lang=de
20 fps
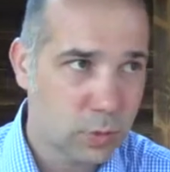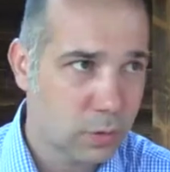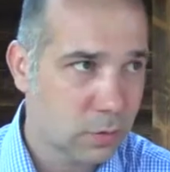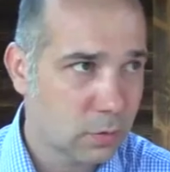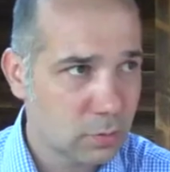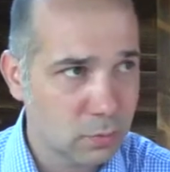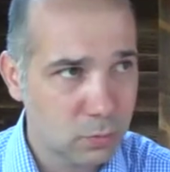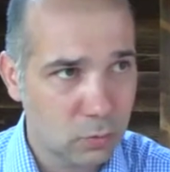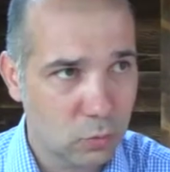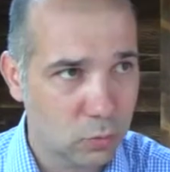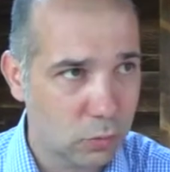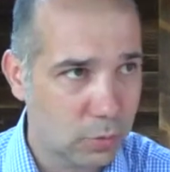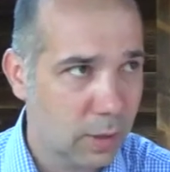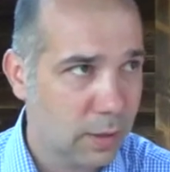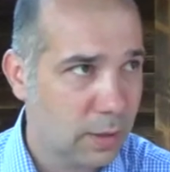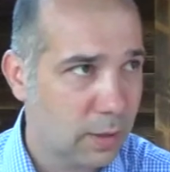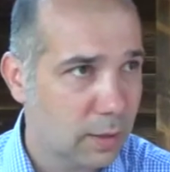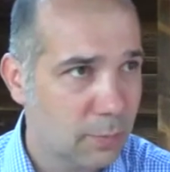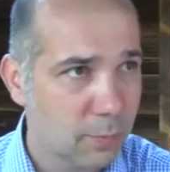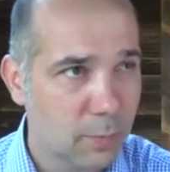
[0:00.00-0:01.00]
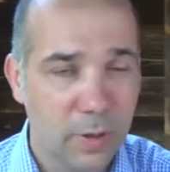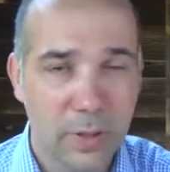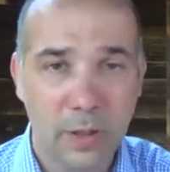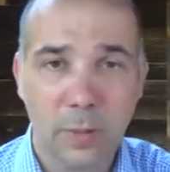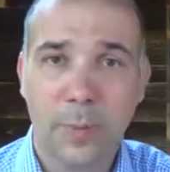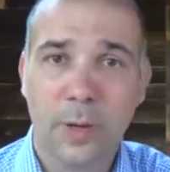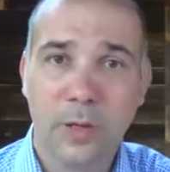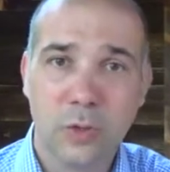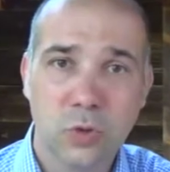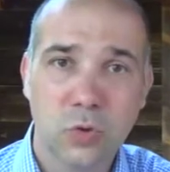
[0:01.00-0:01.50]
unten oder daneben
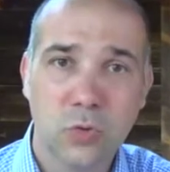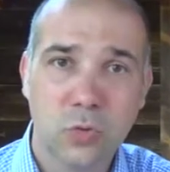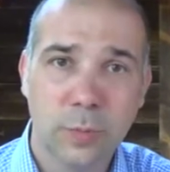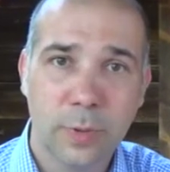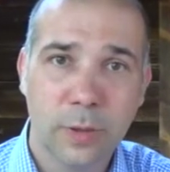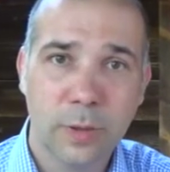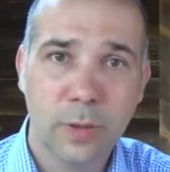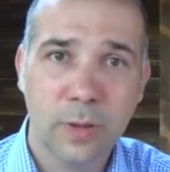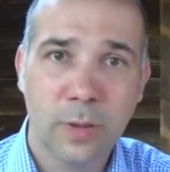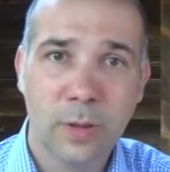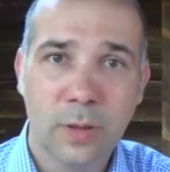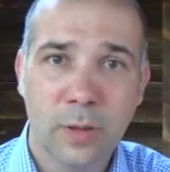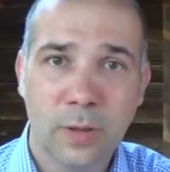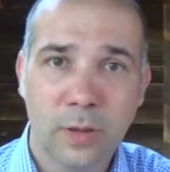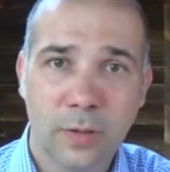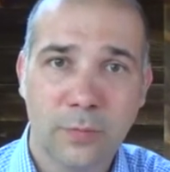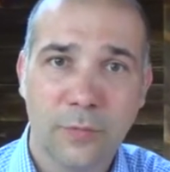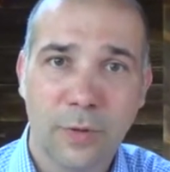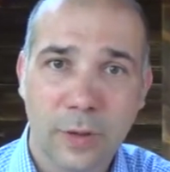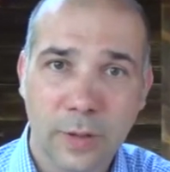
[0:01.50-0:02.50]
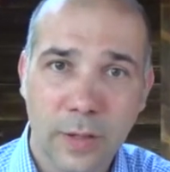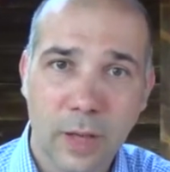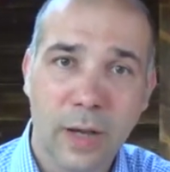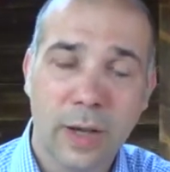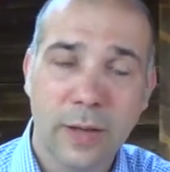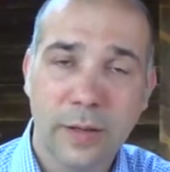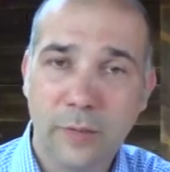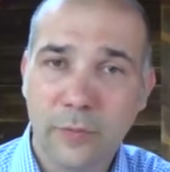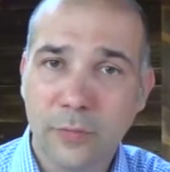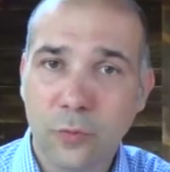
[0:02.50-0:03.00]
eine Backstube, da fängt der
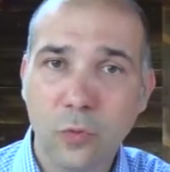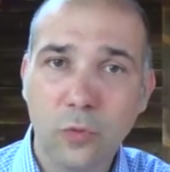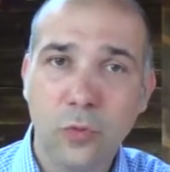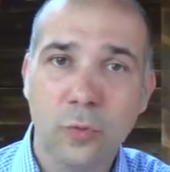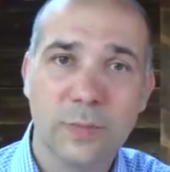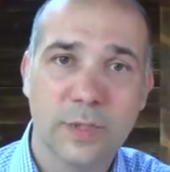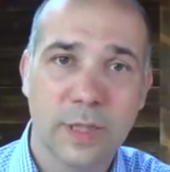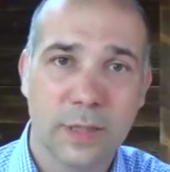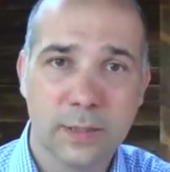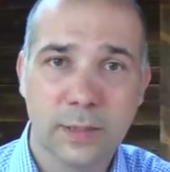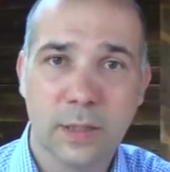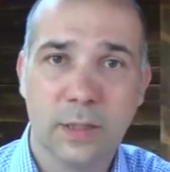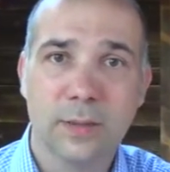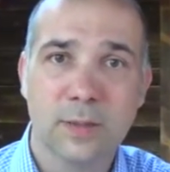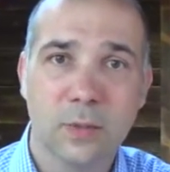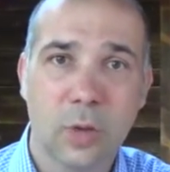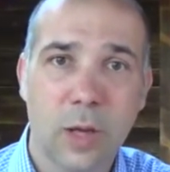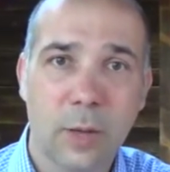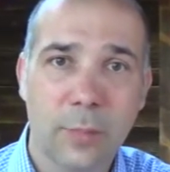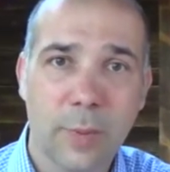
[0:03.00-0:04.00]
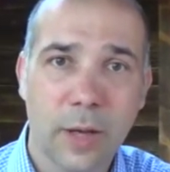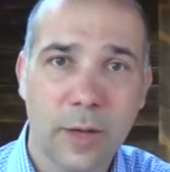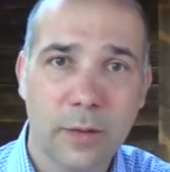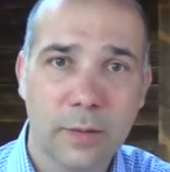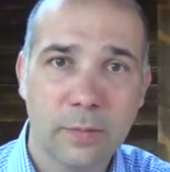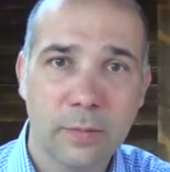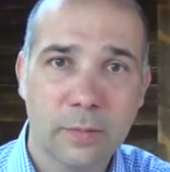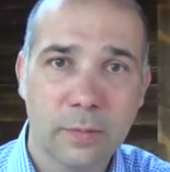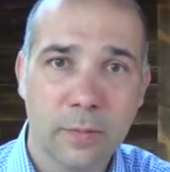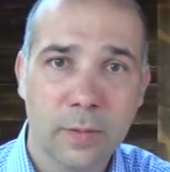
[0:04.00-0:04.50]
eine früh um sechs an zu
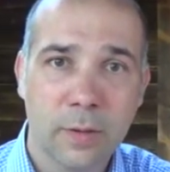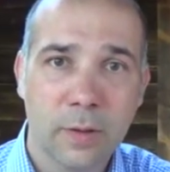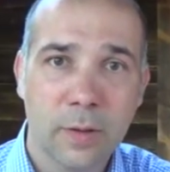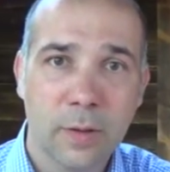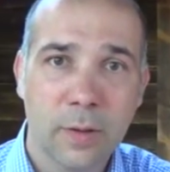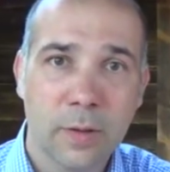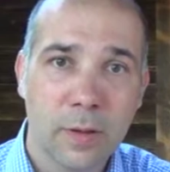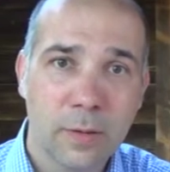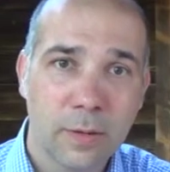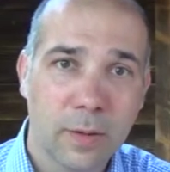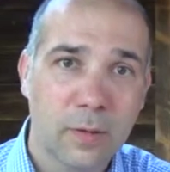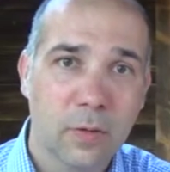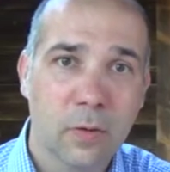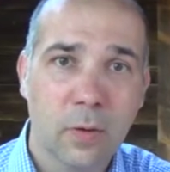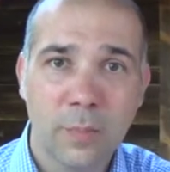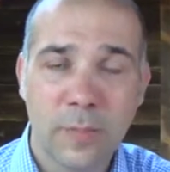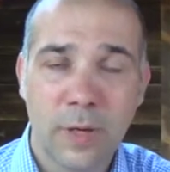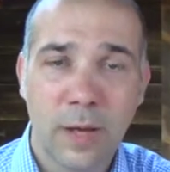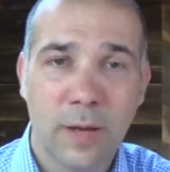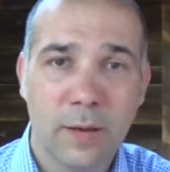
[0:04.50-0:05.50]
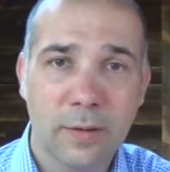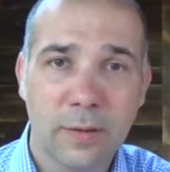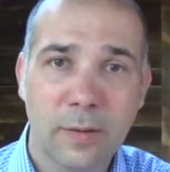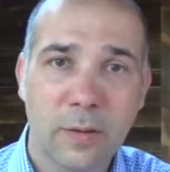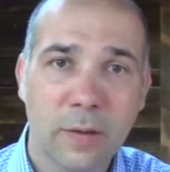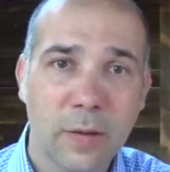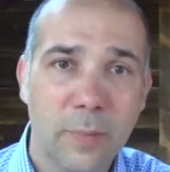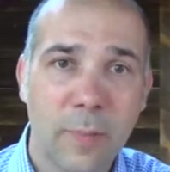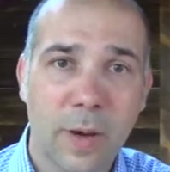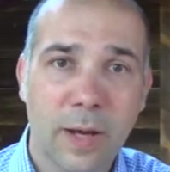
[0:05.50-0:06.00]
arbeiten, dann kommt der
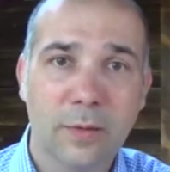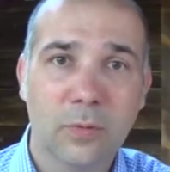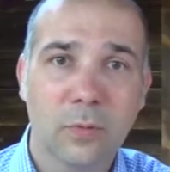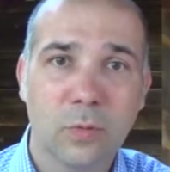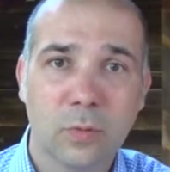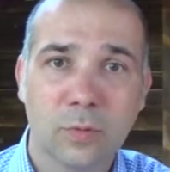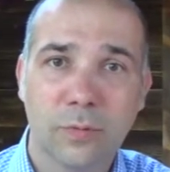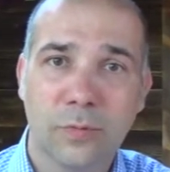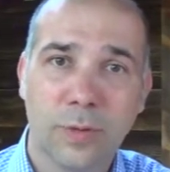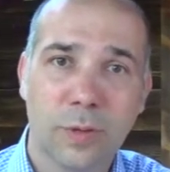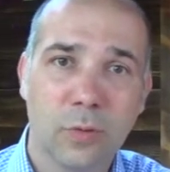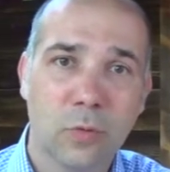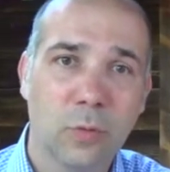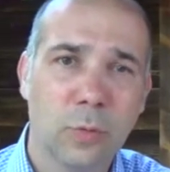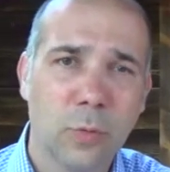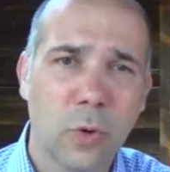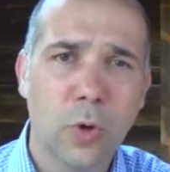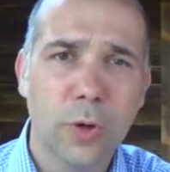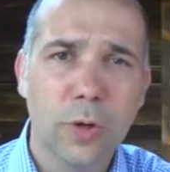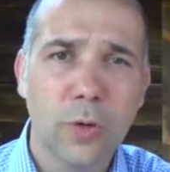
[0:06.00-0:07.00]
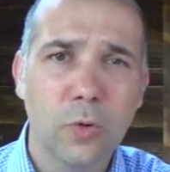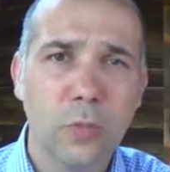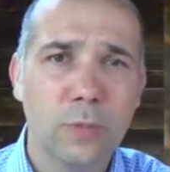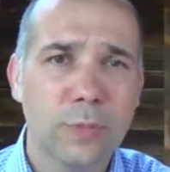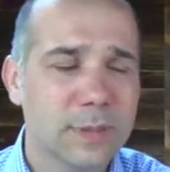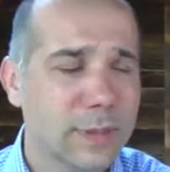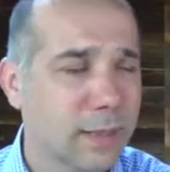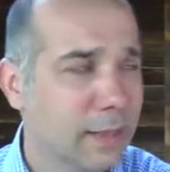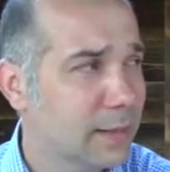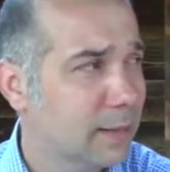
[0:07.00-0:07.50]
andere, macht irgendwie um neun,
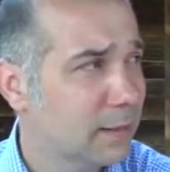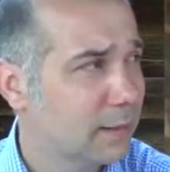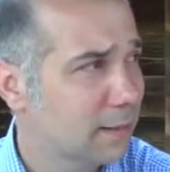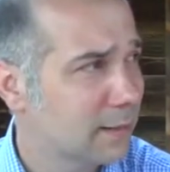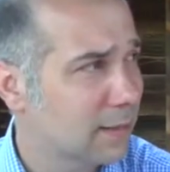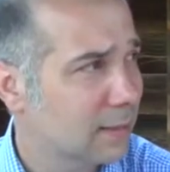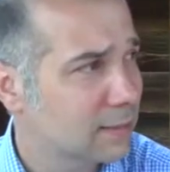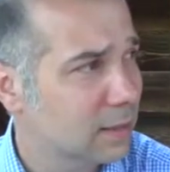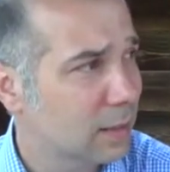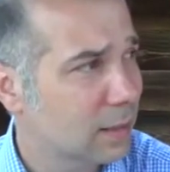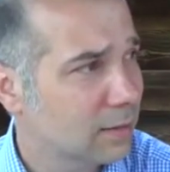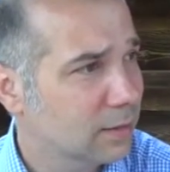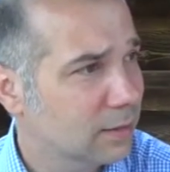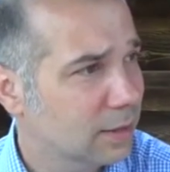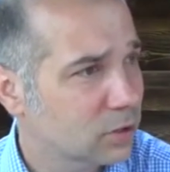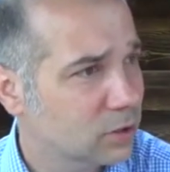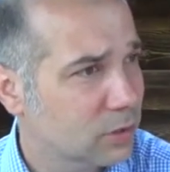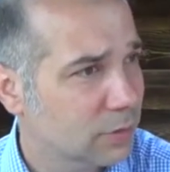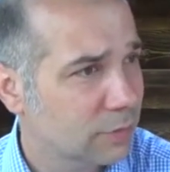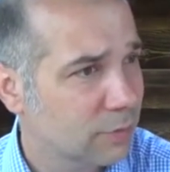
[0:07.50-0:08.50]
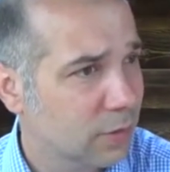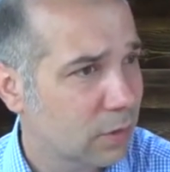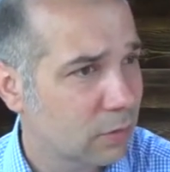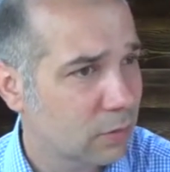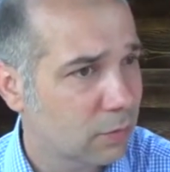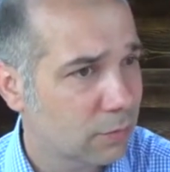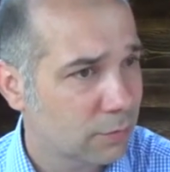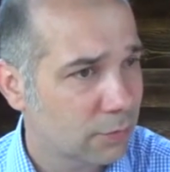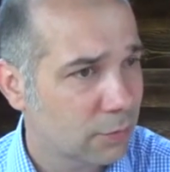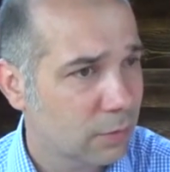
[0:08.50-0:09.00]
um zehn das Ladengeschäft
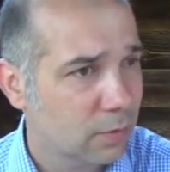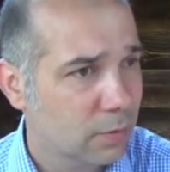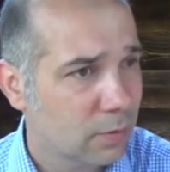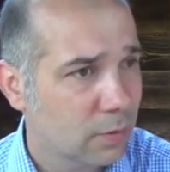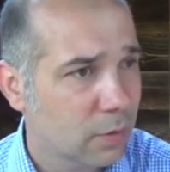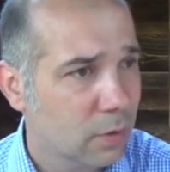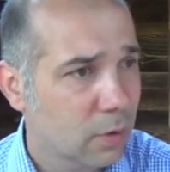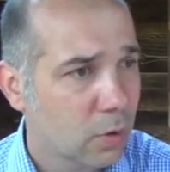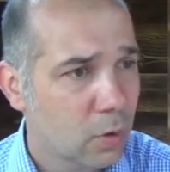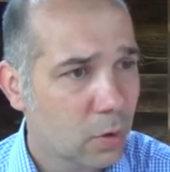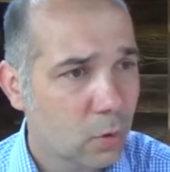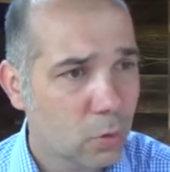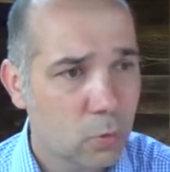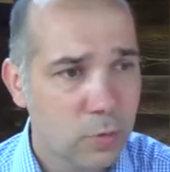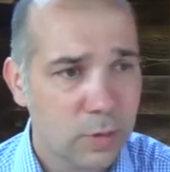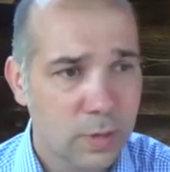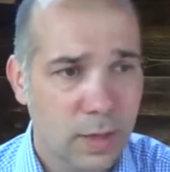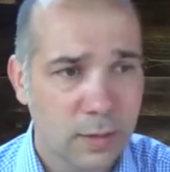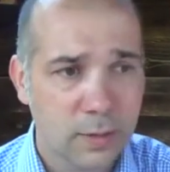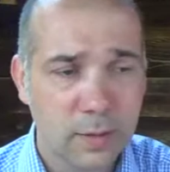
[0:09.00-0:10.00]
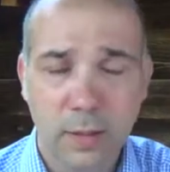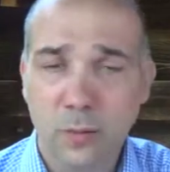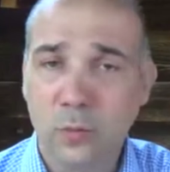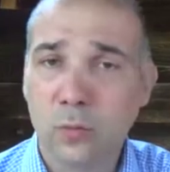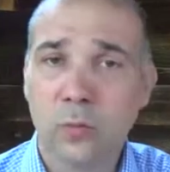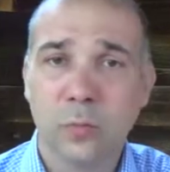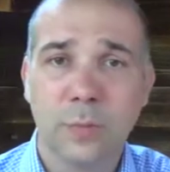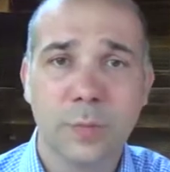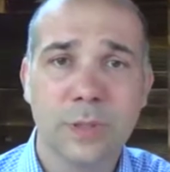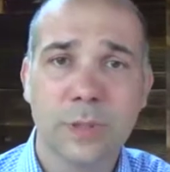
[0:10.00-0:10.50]
auf und hat dann
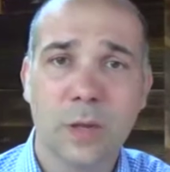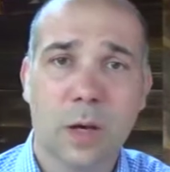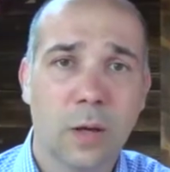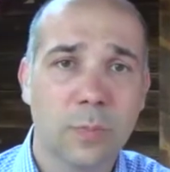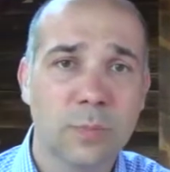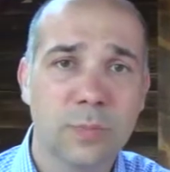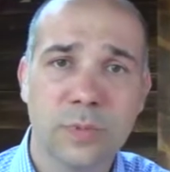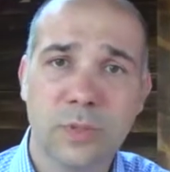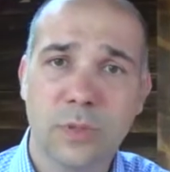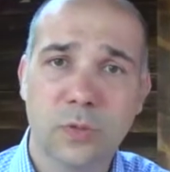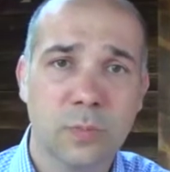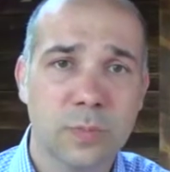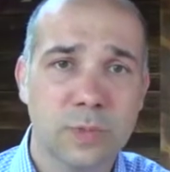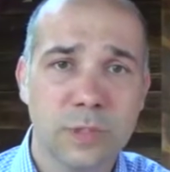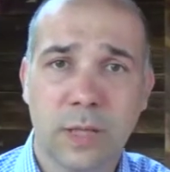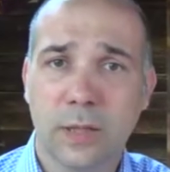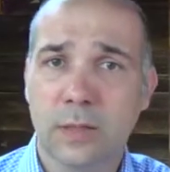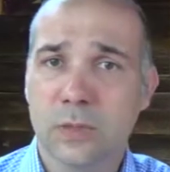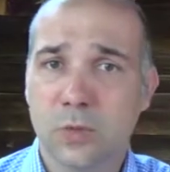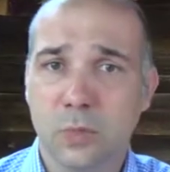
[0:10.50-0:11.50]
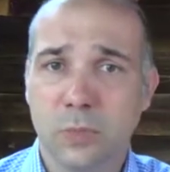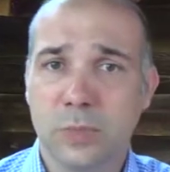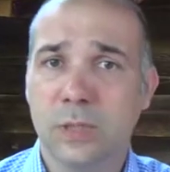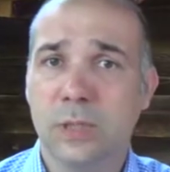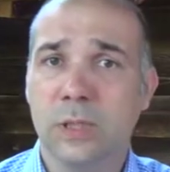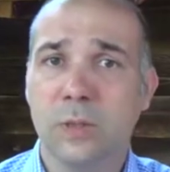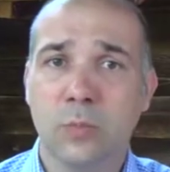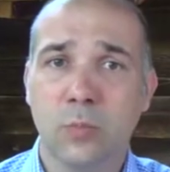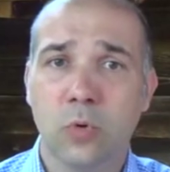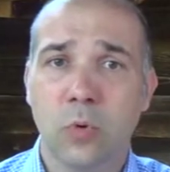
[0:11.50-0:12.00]
dort bis abends um sechs, um
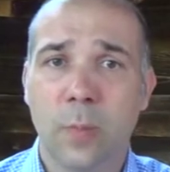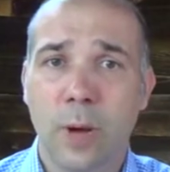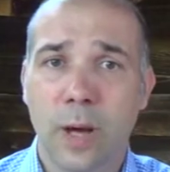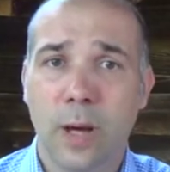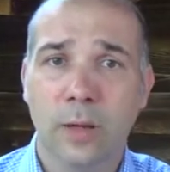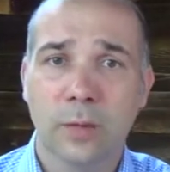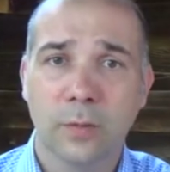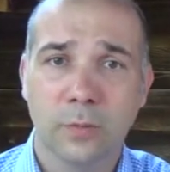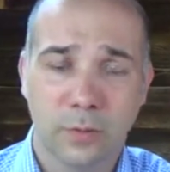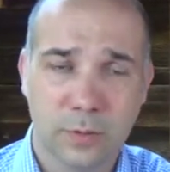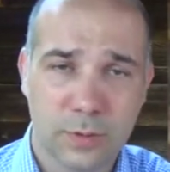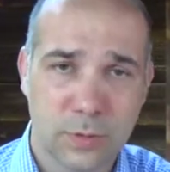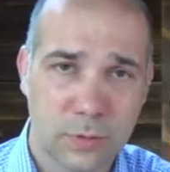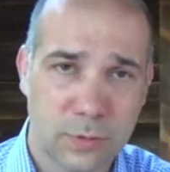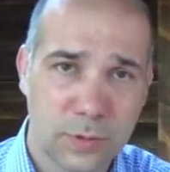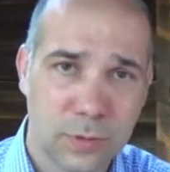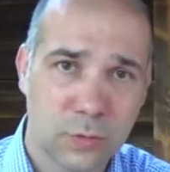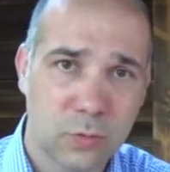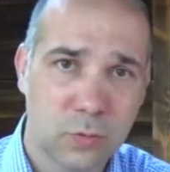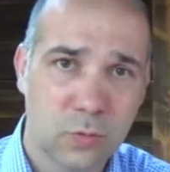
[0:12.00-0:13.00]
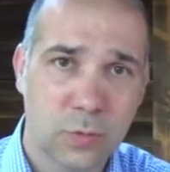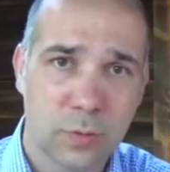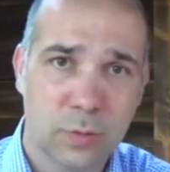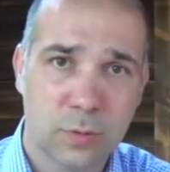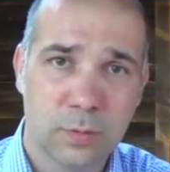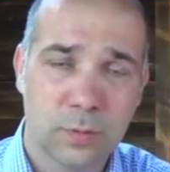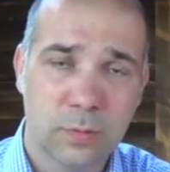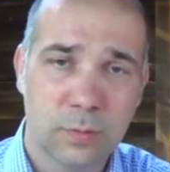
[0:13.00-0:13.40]
sieben, um acht oder so zu tun.